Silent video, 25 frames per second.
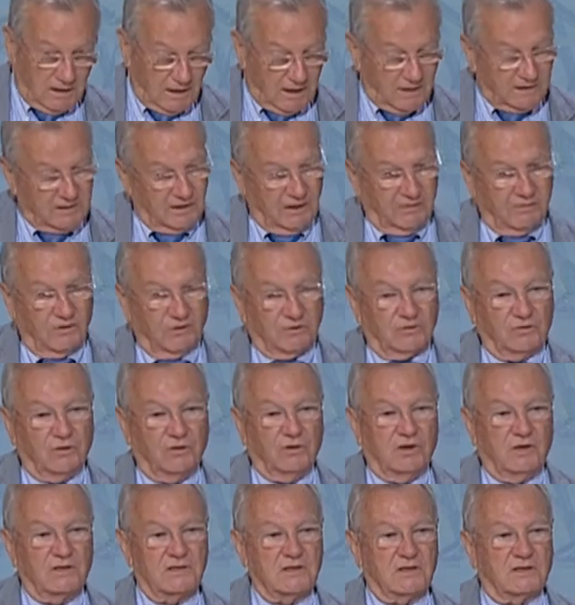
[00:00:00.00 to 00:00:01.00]

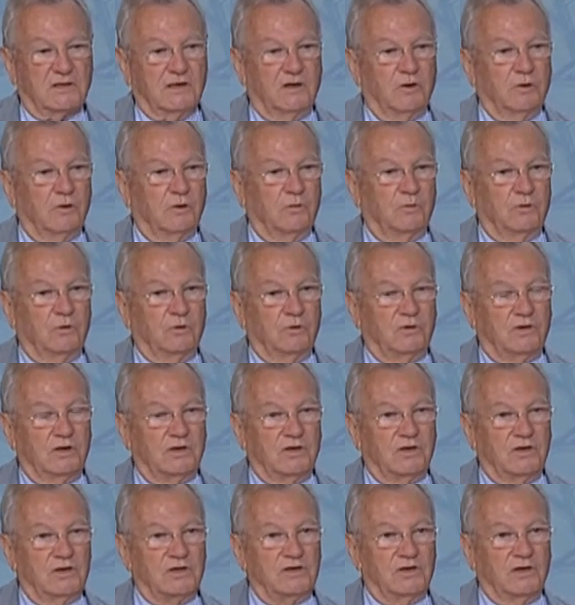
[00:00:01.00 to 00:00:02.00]
l'intervention d'un certain nombre de
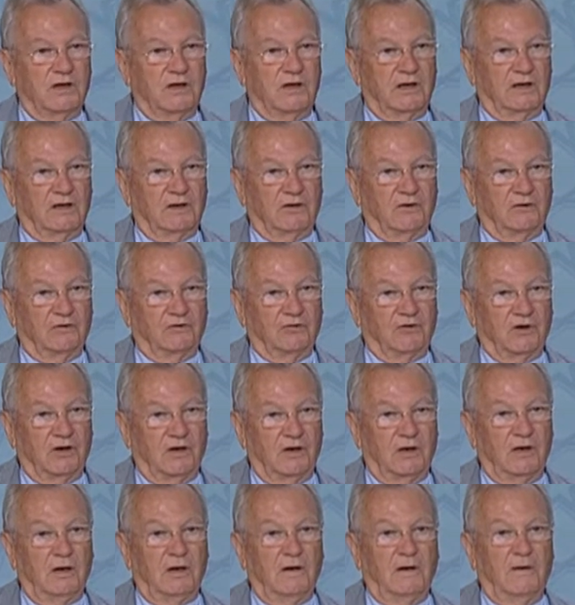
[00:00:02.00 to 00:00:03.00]
techniciens étrangers,